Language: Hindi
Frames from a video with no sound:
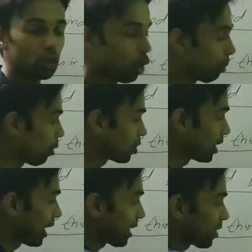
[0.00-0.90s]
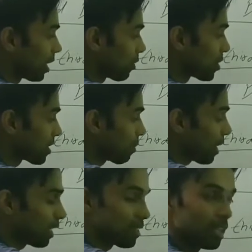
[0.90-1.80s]
तो अपोजिट डायरेक्शन की वजह से
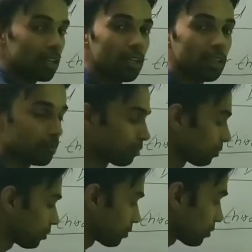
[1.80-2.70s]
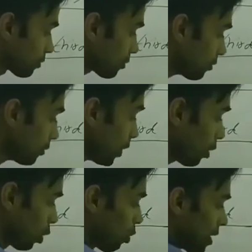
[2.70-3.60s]
माइनस साइन आएगा
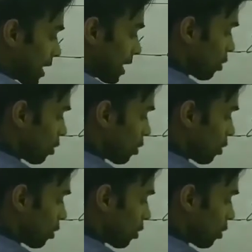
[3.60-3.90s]
क्लॉक वाइज